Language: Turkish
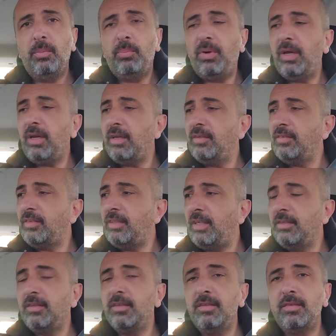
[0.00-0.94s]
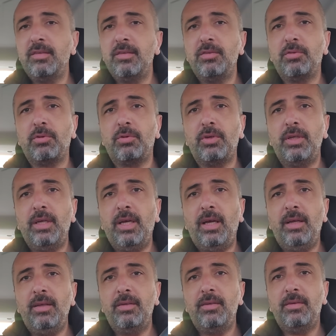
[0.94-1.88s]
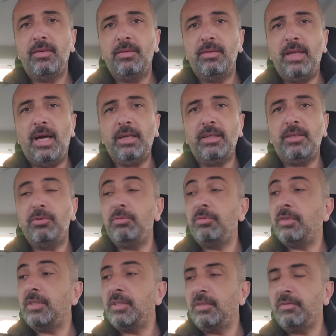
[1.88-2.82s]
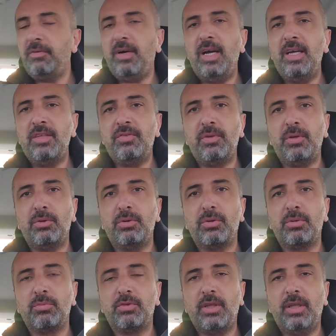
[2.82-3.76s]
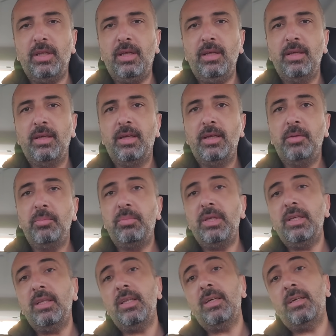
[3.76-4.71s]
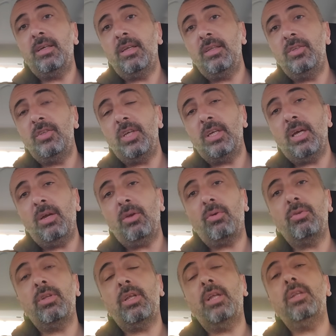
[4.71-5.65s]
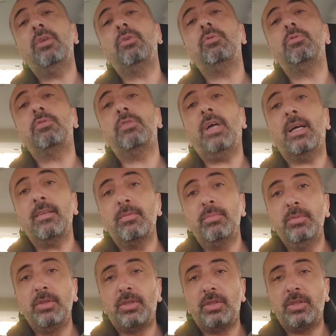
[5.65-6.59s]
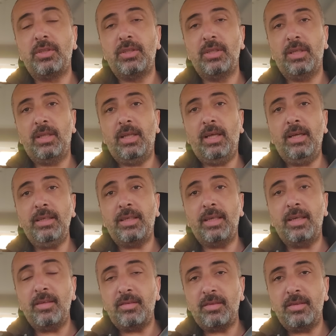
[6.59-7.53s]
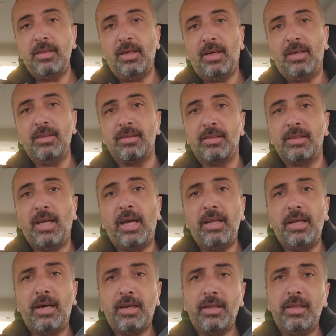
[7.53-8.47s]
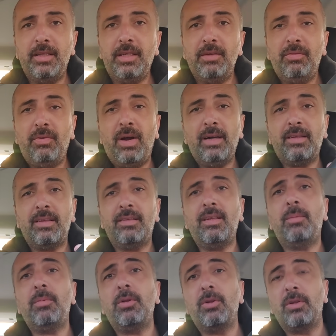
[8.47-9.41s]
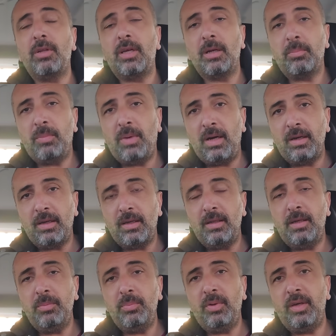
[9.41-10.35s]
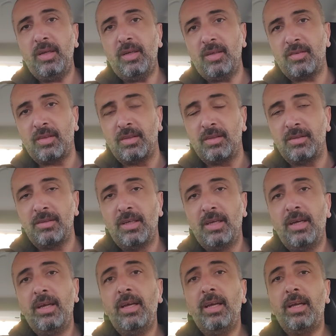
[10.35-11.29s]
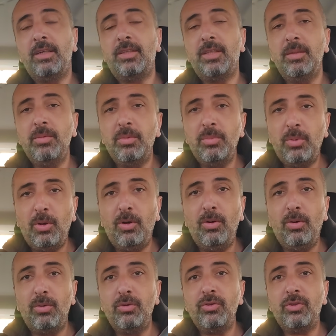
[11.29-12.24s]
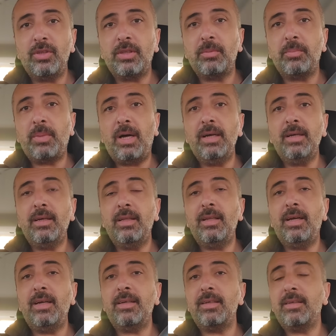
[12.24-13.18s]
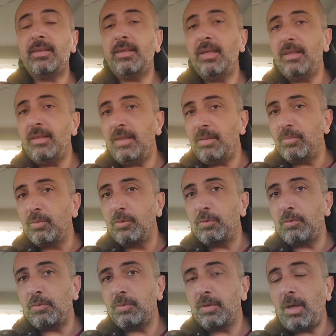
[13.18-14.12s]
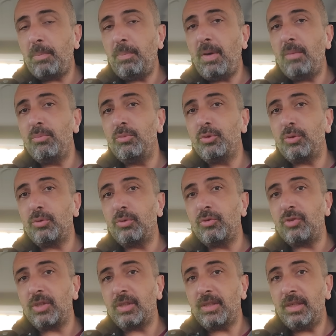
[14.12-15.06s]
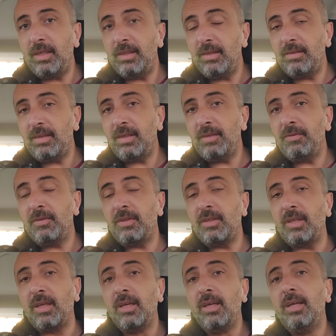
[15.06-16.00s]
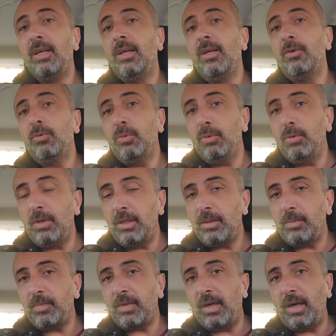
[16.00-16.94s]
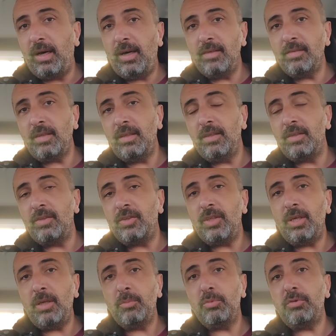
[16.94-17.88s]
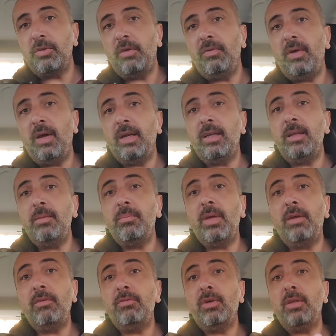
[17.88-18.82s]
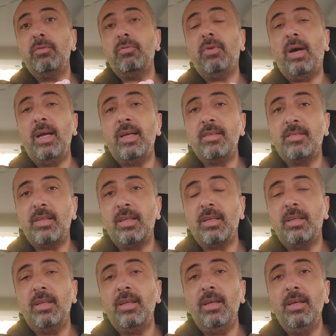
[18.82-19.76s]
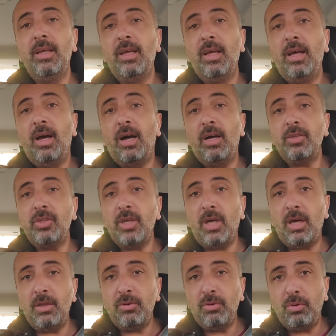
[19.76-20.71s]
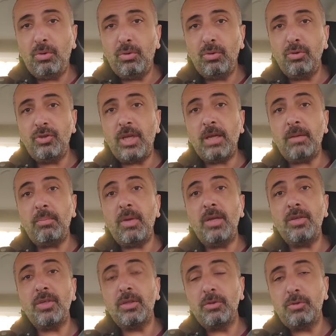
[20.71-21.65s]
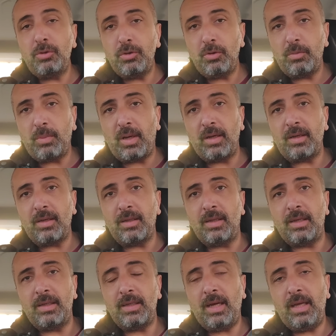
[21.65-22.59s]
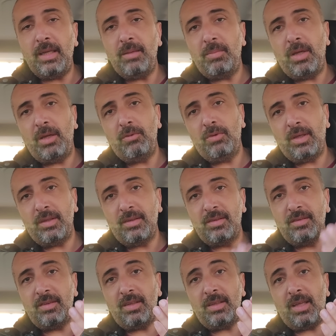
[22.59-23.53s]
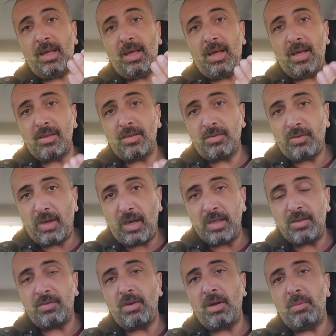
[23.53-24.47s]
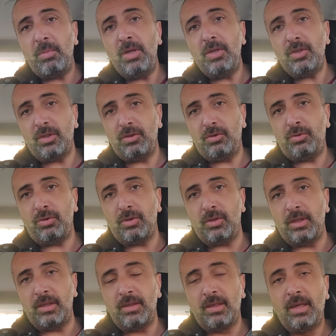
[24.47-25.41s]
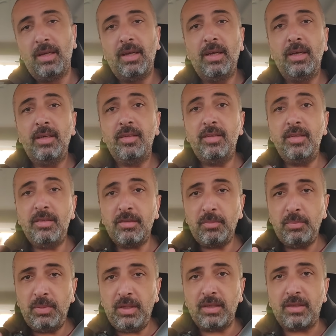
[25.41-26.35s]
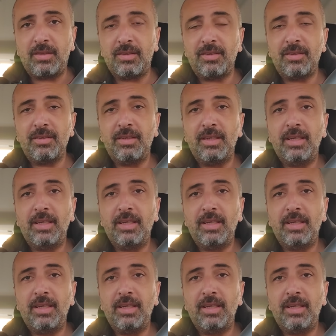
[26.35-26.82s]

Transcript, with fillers: paranızı yatırırsınız oraya. Der ki %40 faiz veriyorum sana. Biri de kredi çeker ondan da %60'la gerisini alır. Yani aradaki fark da temel olarak bankalar para kazanır. E şimdi böyle olunca da bankalarda kredi musluğu kapanmış olunca kredi tarafında kullanımda azalınca bu sefer de mevduat faizlerini aşağı doğru çekmeye çalışıyor bankalar. Yani mevduatınıza daha az faiz vermeye çalışıyorlar. Risk 1.